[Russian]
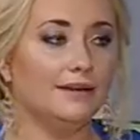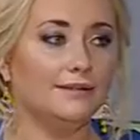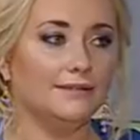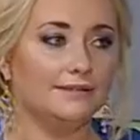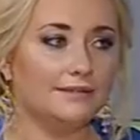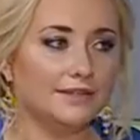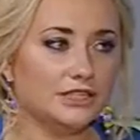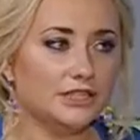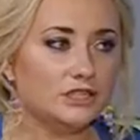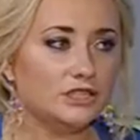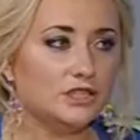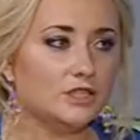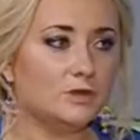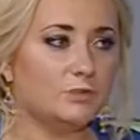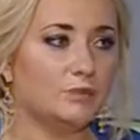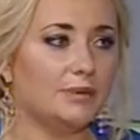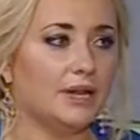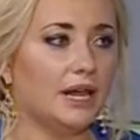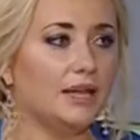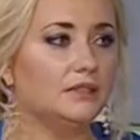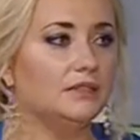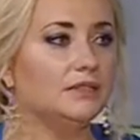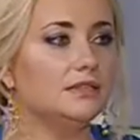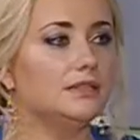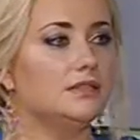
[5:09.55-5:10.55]
Важно
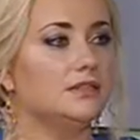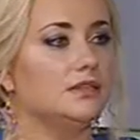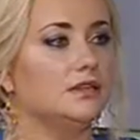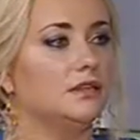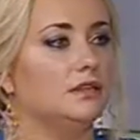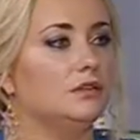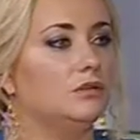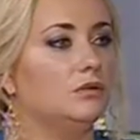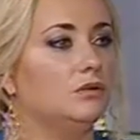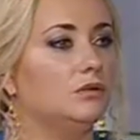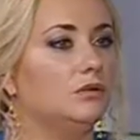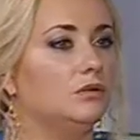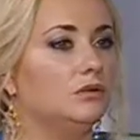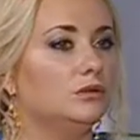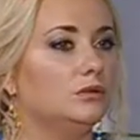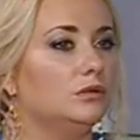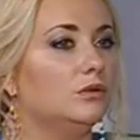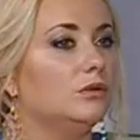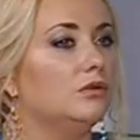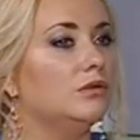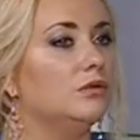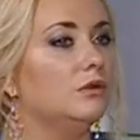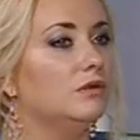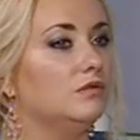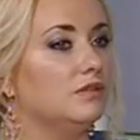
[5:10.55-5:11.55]
спрятать ее
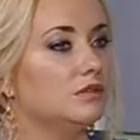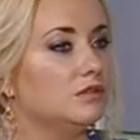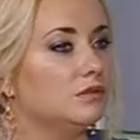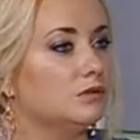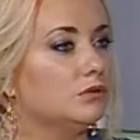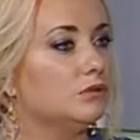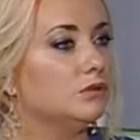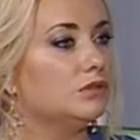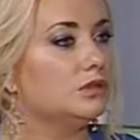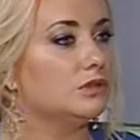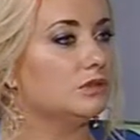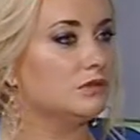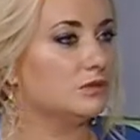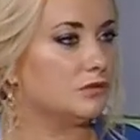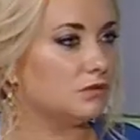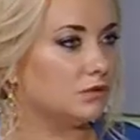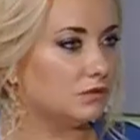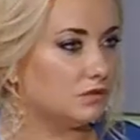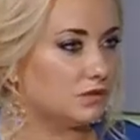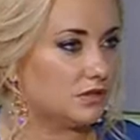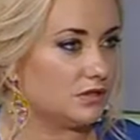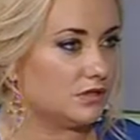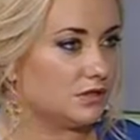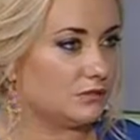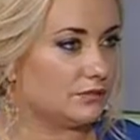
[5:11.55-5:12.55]
до восхода солнца,